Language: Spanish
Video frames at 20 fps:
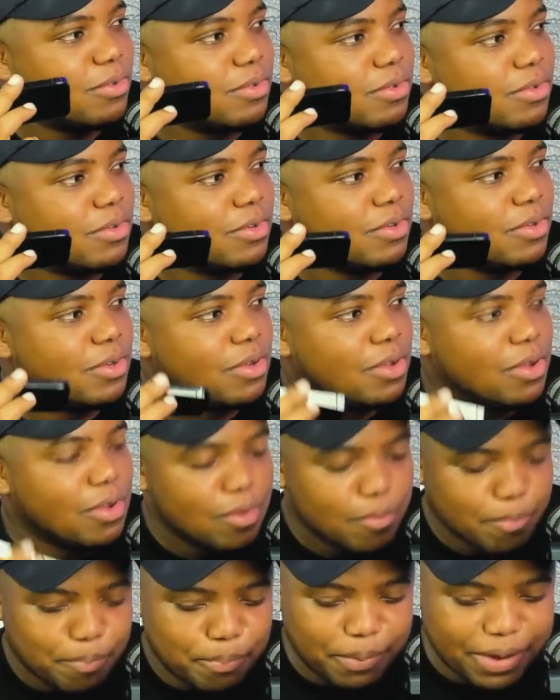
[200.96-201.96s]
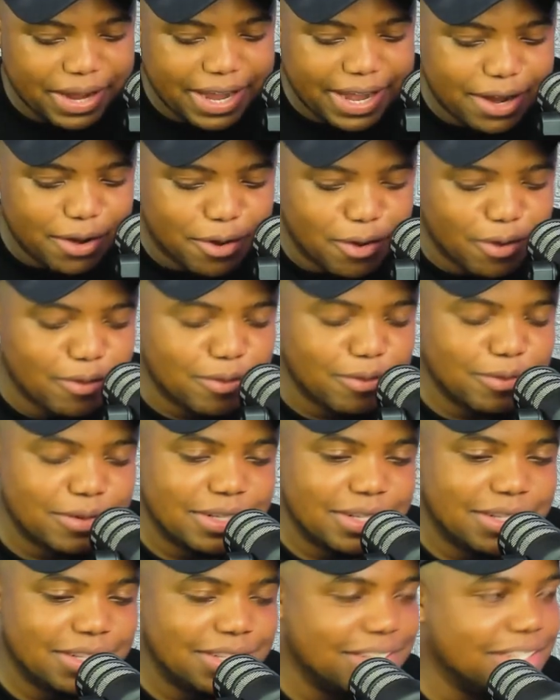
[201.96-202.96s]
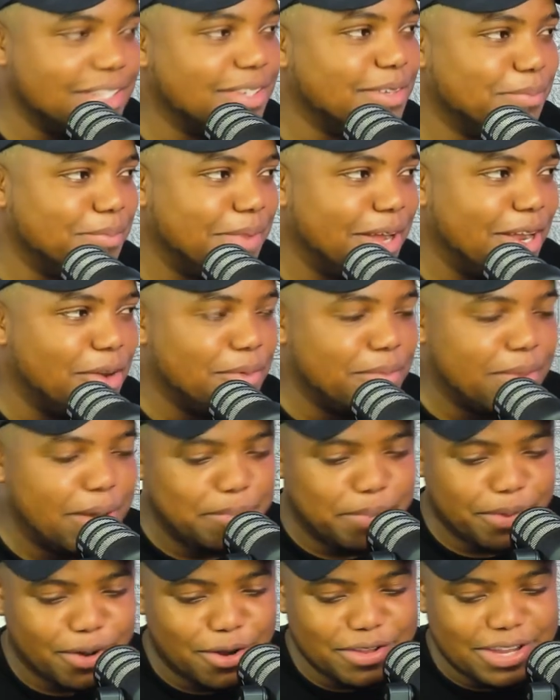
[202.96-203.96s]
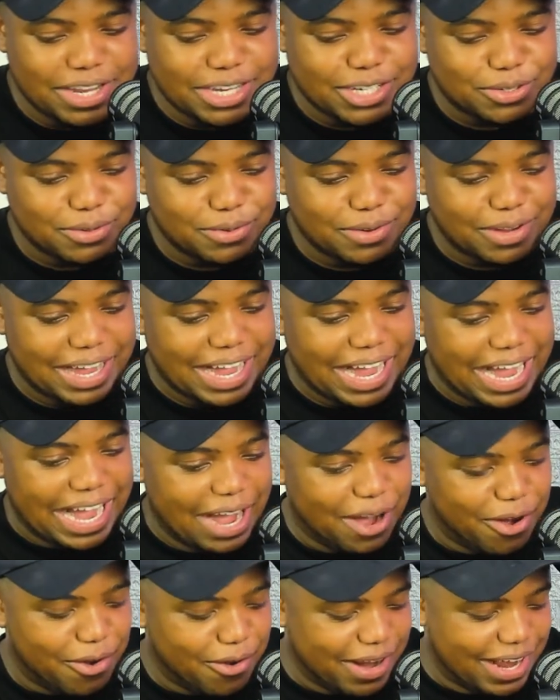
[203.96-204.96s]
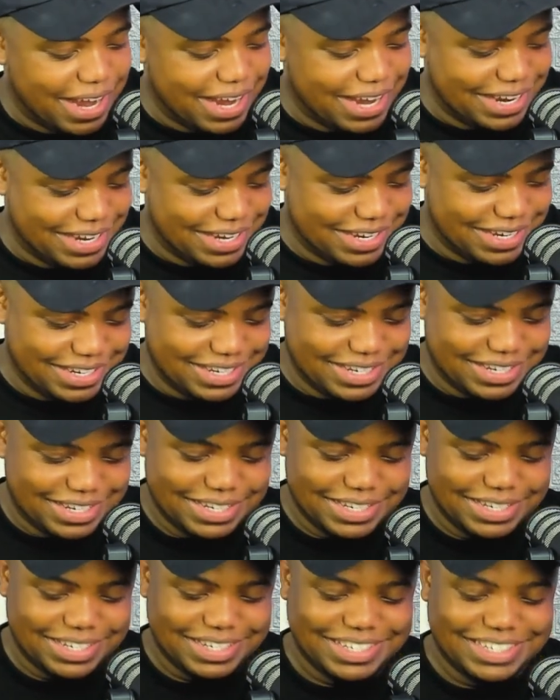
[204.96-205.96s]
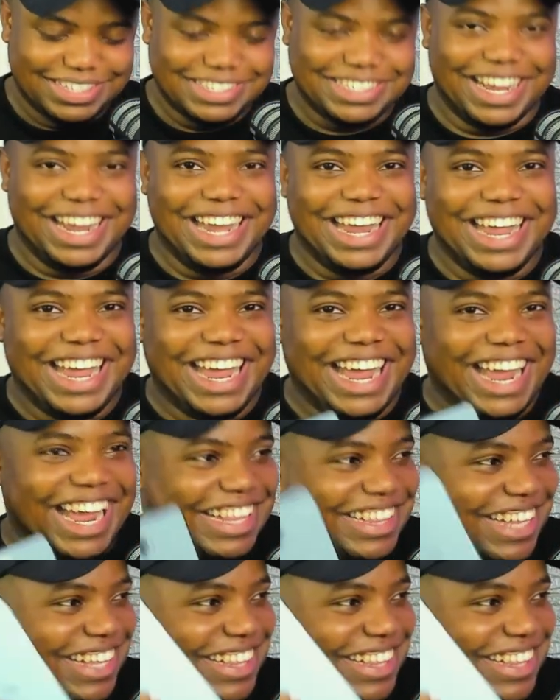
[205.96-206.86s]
Ah. Pero. Menos mal. Menos mal. Pero Jisoo, ahora sale este